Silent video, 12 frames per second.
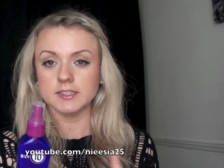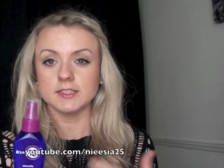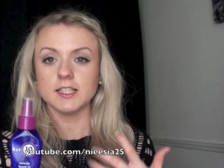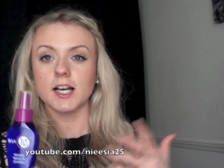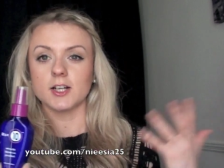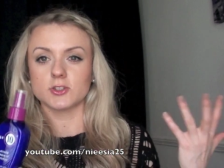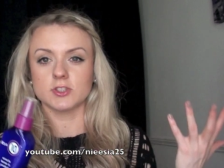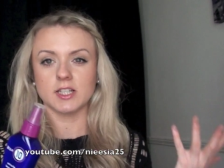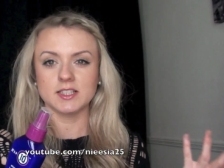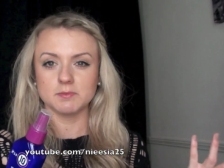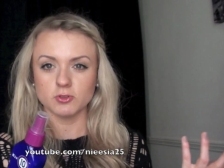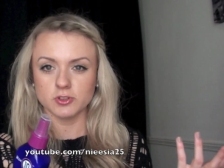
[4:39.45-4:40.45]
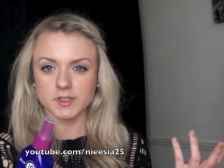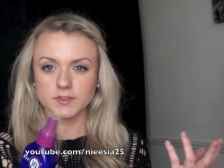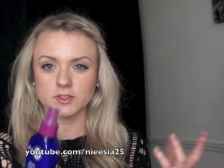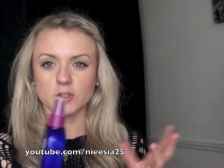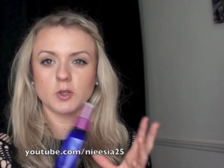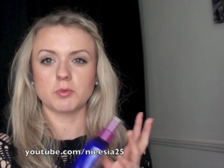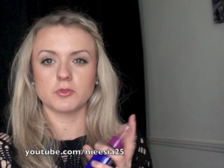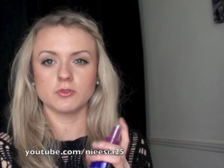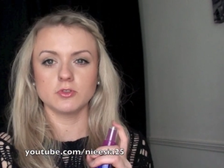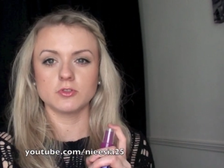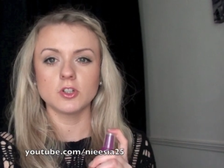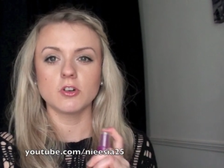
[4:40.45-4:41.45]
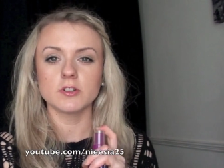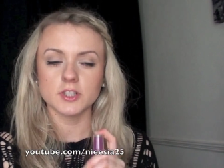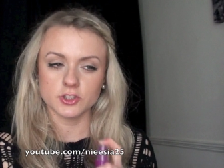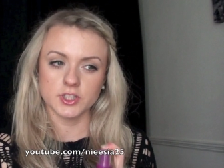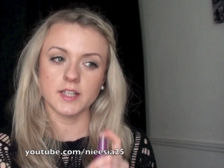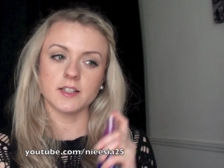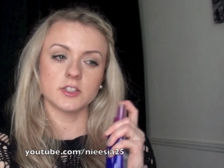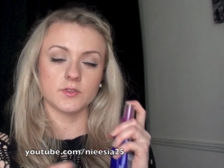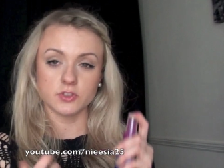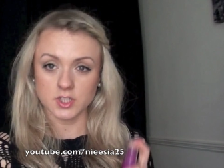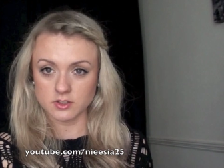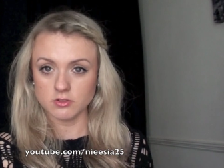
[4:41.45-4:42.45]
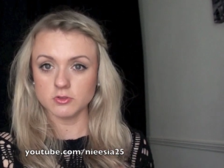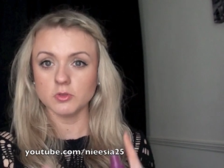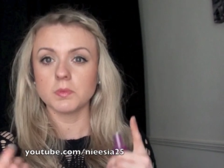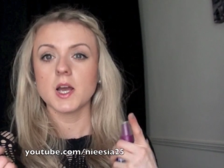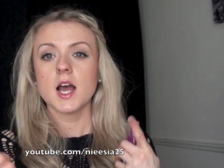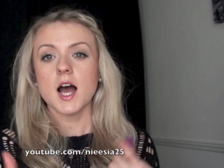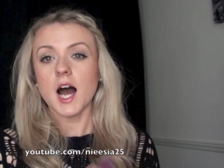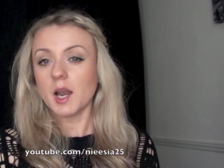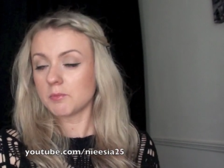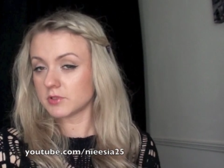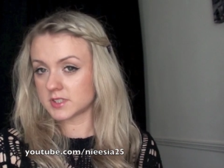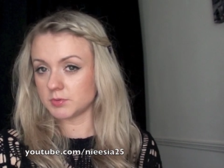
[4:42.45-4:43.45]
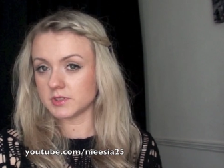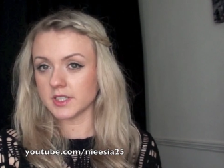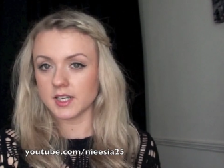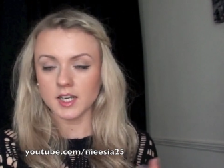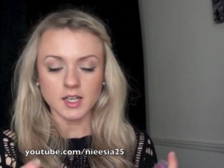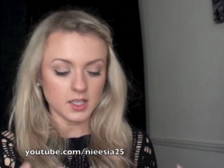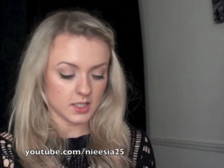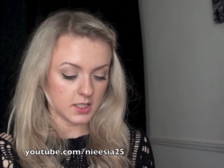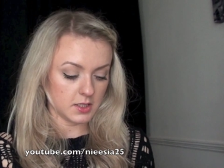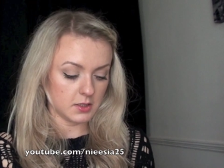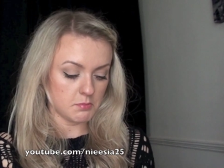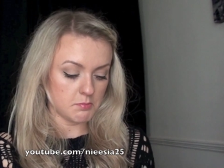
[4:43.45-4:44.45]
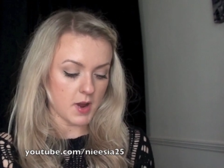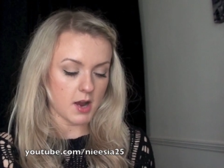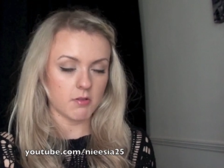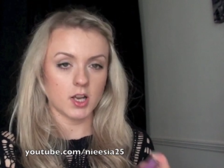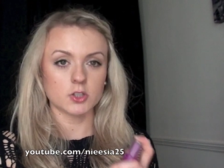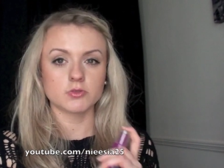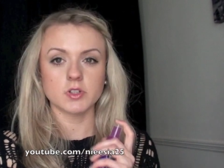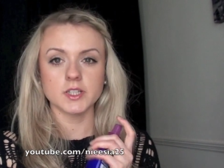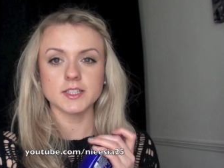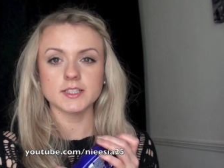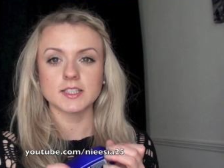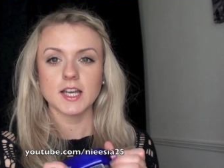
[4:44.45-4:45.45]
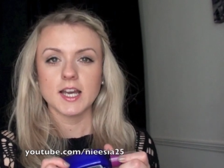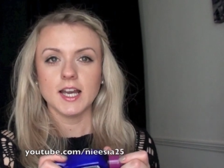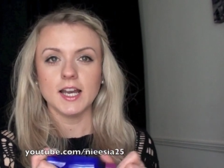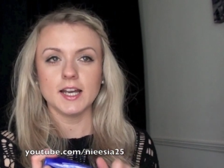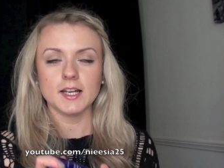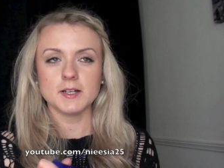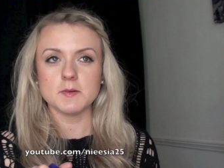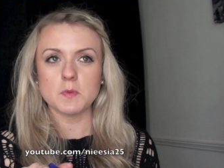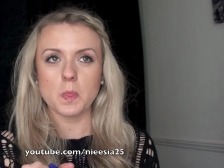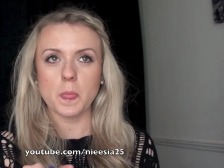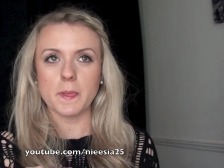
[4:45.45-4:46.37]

ja, że tak gdyby odkrywca tego produktu, tylko też jedna dziewczyna z YouTube albo z Twittera, e, Paula, która jest e,